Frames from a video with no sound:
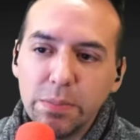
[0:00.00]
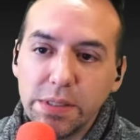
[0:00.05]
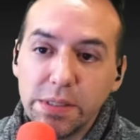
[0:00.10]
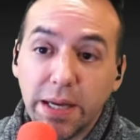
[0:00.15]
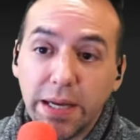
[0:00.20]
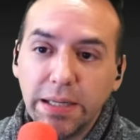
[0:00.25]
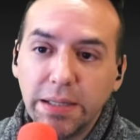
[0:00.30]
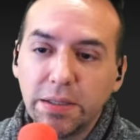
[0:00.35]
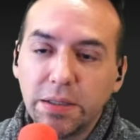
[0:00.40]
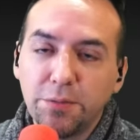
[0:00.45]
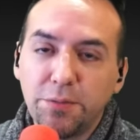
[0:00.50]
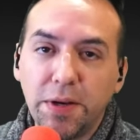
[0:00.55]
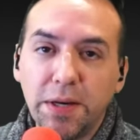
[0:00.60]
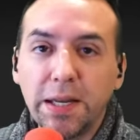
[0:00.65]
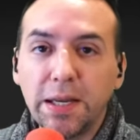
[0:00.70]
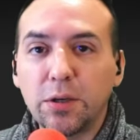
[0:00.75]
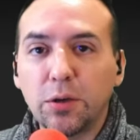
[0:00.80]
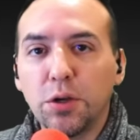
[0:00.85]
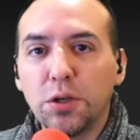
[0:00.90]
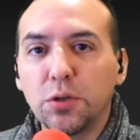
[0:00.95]
Seite.
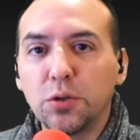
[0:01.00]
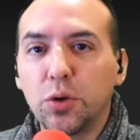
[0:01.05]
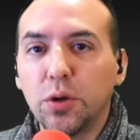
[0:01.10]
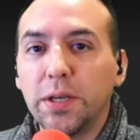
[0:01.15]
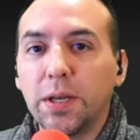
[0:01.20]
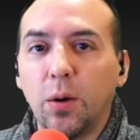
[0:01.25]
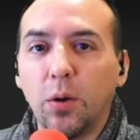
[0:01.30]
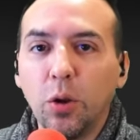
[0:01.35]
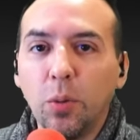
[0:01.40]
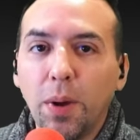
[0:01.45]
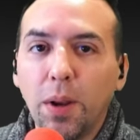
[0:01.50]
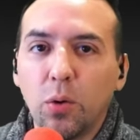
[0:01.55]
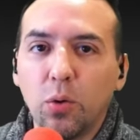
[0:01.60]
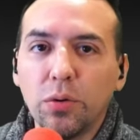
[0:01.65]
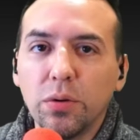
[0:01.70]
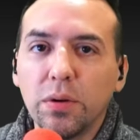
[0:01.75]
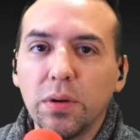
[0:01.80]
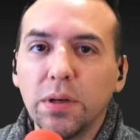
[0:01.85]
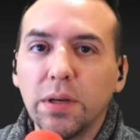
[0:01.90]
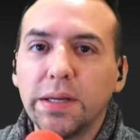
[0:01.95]
Verlinke ich euch natürlich auch nochmal
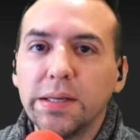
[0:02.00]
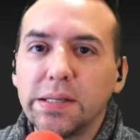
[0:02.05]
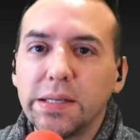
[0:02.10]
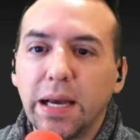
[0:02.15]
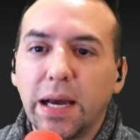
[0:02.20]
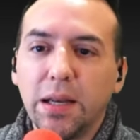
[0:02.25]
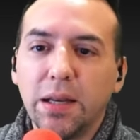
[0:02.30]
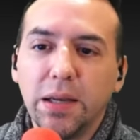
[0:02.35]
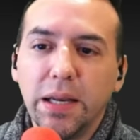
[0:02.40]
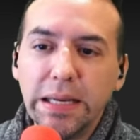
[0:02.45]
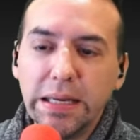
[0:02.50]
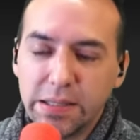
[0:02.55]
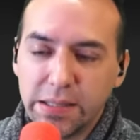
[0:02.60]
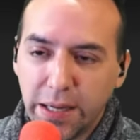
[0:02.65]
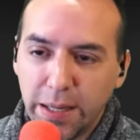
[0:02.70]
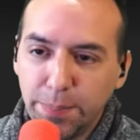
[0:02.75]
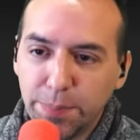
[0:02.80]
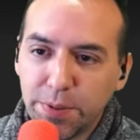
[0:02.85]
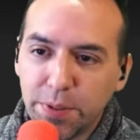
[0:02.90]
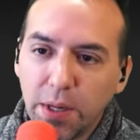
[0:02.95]
unten, dass ihr alle Links
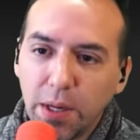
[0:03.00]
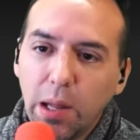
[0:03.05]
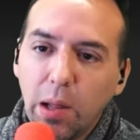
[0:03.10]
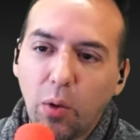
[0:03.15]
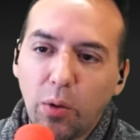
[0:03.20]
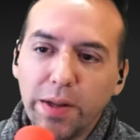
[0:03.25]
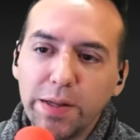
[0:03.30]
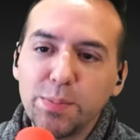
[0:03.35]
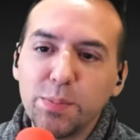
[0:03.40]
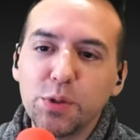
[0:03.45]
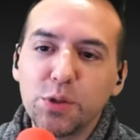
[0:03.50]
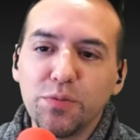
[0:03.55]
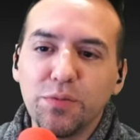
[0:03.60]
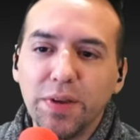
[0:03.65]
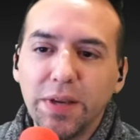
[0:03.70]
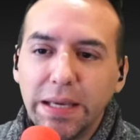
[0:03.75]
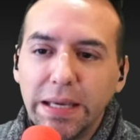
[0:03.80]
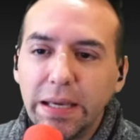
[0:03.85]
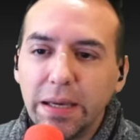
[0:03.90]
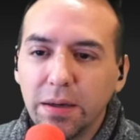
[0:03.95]
habt. Und jetzt müssen
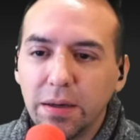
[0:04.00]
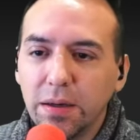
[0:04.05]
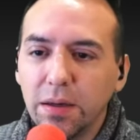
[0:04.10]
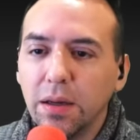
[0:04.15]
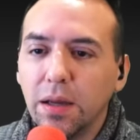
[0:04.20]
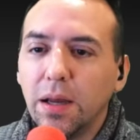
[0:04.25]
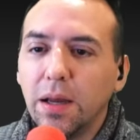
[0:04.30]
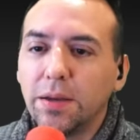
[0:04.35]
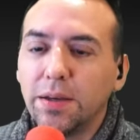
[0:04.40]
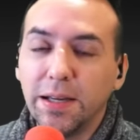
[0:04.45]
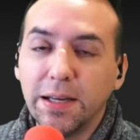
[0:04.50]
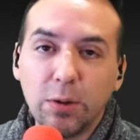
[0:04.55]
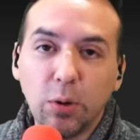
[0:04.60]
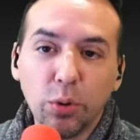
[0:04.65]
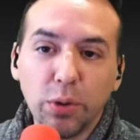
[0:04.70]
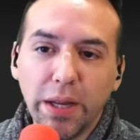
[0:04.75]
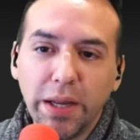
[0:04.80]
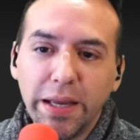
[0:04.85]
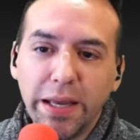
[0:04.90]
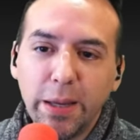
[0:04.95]
wir hier den
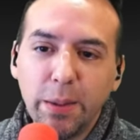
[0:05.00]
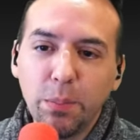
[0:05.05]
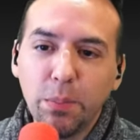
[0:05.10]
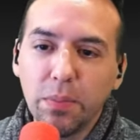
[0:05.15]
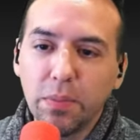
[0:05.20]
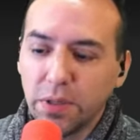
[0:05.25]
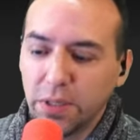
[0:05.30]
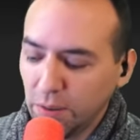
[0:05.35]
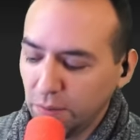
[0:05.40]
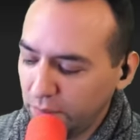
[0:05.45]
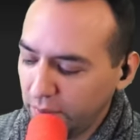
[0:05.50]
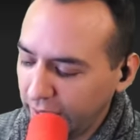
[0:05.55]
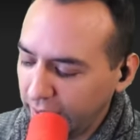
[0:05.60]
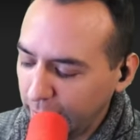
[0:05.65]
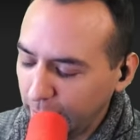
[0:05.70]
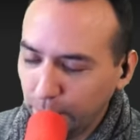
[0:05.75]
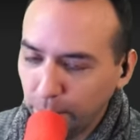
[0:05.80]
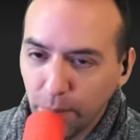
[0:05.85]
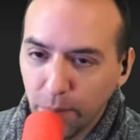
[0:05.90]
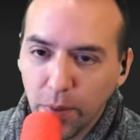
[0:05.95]
Code eingeben, den wir
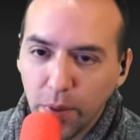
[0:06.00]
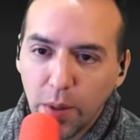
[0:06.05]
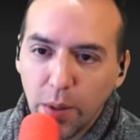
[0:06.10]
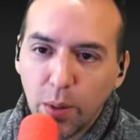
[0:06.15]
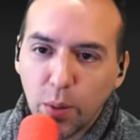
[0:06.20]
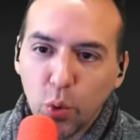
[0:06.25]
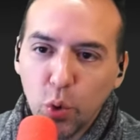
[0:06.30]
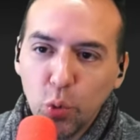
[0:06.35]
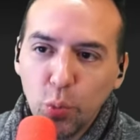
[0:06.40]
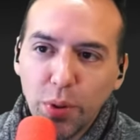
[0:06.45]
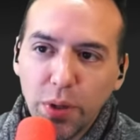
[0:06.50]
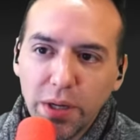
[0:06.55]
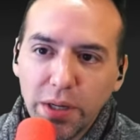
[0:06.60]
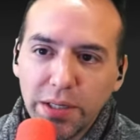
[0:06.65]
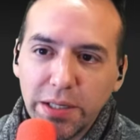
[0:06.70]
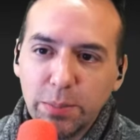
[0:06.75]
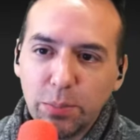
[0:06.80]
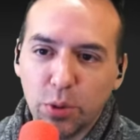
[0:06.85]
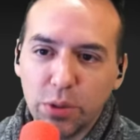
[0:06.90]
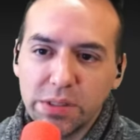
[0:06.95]
eben über
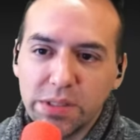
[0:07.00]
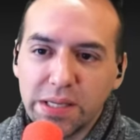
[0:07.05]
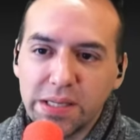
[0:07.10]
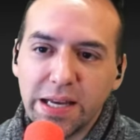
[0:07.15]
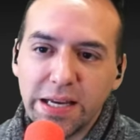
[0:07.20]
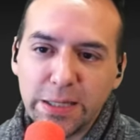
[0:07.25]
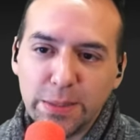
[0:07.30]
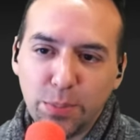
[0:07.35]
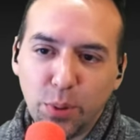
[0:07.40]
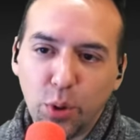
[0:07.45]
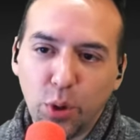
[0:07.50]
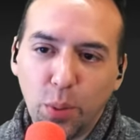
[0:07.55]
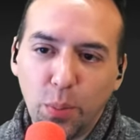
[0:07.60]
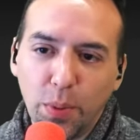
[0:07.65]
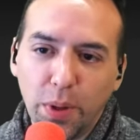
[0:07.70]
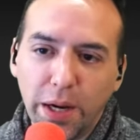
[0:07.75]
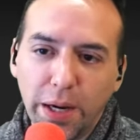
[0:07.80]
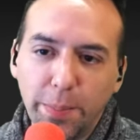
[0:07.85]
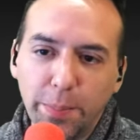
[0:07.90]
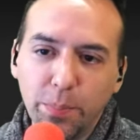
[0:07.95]
die Monster-Seite
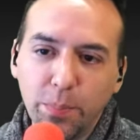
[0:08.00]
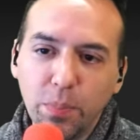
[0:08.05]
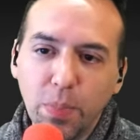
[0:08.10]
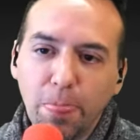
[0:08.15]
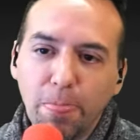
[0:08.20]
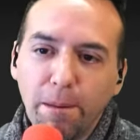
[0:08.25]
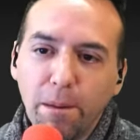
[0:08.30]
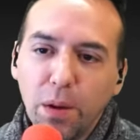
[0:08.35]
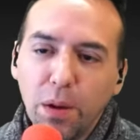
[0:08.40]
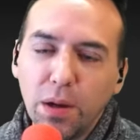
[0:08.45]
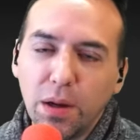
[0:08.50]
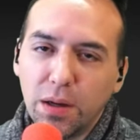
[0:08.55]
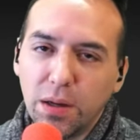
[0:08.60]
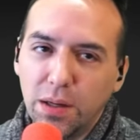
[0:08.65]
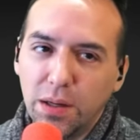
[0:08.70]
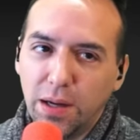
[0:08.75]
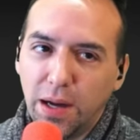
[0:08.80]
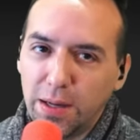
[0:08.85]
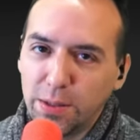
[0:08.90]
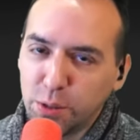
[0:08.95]
bekommen haben. Äh,
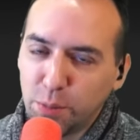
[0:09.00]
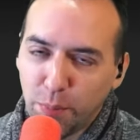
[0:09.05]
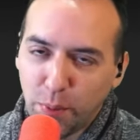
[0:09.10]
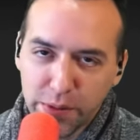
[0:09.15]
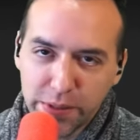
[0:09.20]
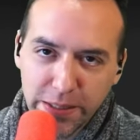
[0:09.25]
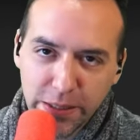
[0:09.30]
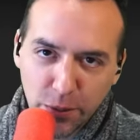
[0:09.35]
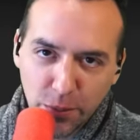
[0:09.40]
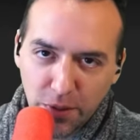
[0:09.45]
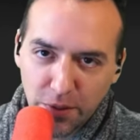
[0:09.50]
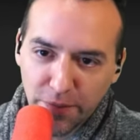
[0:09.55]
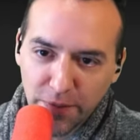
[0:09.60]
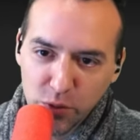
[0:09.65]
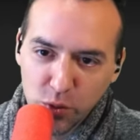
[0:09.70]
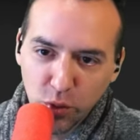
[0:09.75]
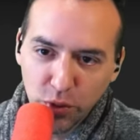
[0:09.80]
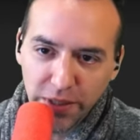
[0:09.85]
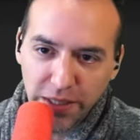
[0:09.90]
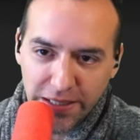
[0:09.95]
also ihr braucht es nicht nochmal
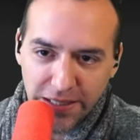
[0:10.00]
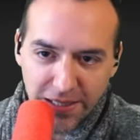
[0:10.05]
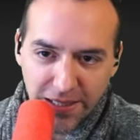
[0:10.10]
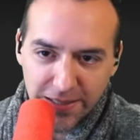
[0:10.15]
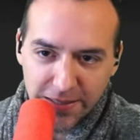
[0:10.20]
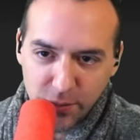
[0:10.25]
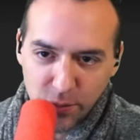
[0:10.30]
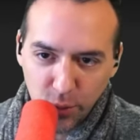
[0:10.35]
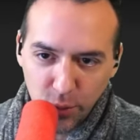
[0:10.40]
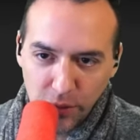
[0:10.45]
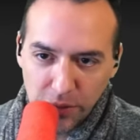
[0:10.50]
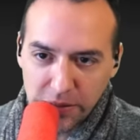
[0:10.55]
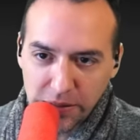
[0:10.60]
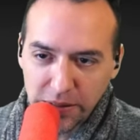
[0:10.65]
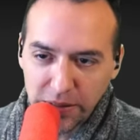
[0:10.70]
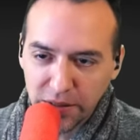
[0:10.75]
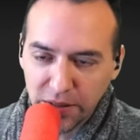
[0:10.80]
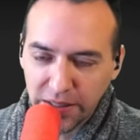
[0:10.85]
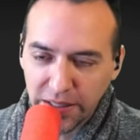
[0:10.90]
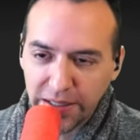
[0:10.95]
versuchen, den hier
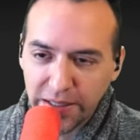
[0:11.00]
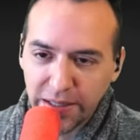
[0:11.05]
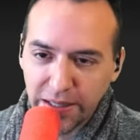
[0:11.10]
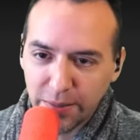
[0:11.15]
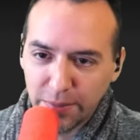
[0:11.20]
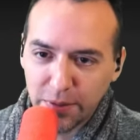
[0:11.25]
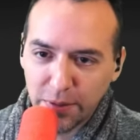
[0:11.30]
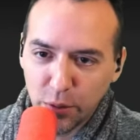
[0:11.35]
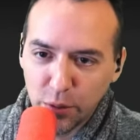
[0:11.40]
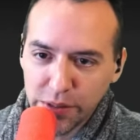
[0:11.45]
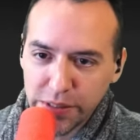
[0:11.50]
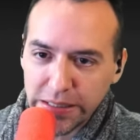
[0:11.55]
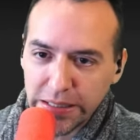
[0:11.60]
einzulösen. Den äh, löse ich